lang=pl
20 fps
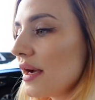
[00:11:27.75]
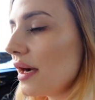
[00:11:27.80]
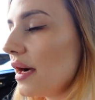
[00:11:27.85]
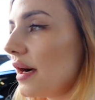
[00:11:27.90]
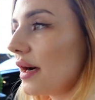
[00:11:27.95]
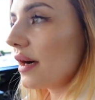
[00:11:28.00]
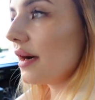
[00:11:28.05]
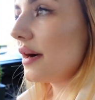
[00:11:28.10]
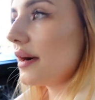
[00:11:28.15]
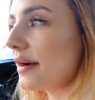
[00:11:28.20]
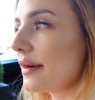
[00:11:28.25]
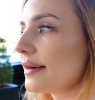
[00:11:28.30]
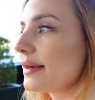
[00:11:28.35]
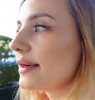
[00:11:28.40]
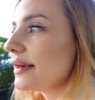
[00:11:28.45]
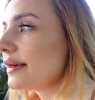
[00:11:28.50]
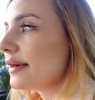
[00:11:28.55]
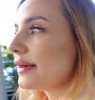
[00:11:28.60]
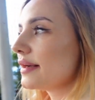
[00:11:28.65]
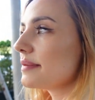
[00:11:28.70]
A
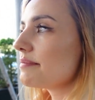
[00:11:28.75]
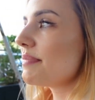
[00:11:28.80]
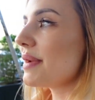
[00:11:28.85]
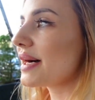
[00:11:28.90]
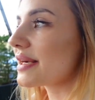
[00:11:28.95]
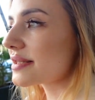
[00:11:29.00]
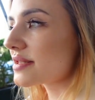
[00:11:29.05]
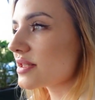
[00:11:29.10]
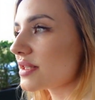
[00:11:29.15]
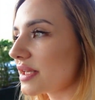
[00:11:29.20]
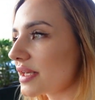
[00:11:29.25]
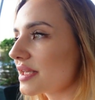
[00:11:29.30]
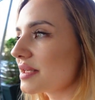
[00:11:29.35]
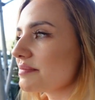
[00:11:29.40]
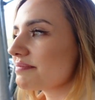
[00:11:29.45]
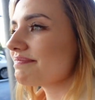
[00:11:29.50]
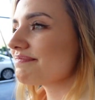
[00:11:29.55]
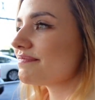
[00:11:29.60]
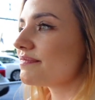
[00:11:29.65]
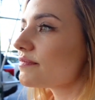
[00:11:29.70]
bardzo takim
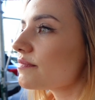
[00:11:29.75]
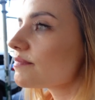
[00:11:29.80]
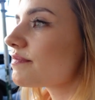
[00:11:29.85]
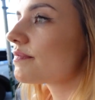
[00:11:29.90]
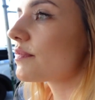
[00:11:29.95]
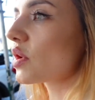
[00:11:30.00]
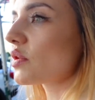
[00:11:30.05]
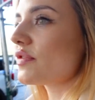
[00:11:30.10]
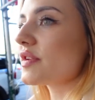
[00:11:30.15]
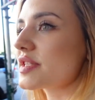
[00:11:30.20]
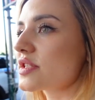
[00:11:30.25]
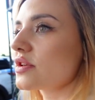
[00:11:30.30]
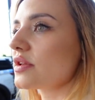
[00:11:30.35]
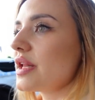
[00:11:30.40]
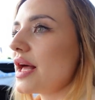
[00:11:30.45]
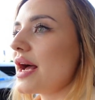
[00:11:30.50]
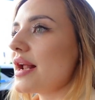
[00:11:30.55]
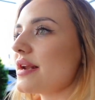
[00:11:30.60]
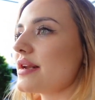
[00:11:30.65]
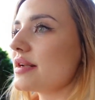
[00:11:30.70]

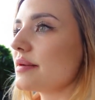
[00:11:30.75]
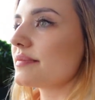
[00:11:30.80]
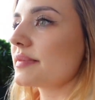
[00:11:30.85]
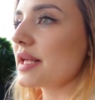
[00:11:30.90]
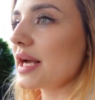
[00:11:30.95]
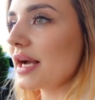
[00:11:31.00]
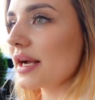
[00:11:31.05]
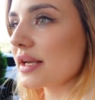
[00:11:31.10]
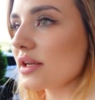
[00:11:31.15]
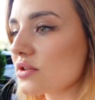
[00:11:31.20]
profesjonalnym, tak?